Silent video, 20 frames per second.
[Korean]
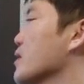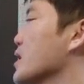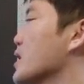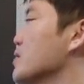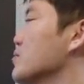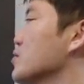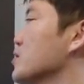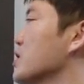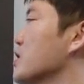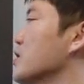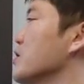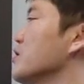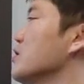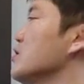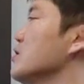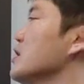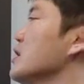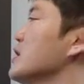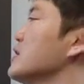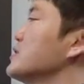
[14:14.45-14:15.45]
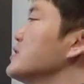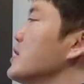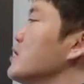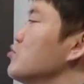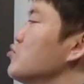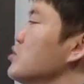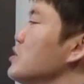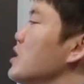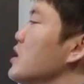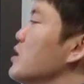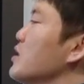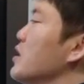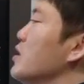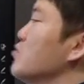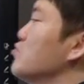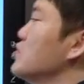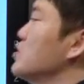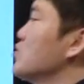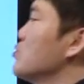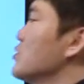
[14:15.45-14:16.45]
가볼게요. 자, 우리 가게,
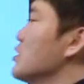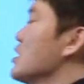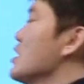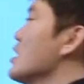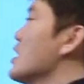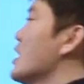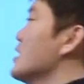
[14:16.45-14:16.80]
우리 동네가